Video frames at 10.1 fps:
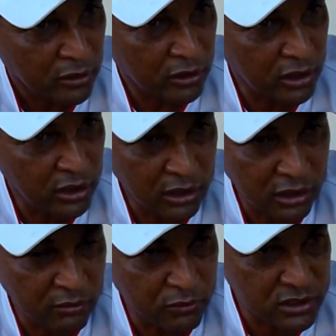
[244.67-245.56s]

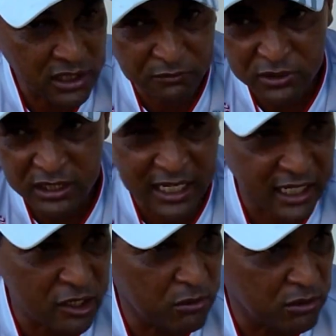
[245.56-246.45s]
E você você está
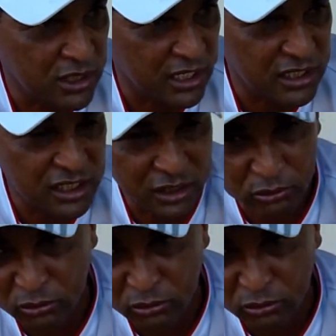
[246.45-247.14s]
aqui no meu dia a dia,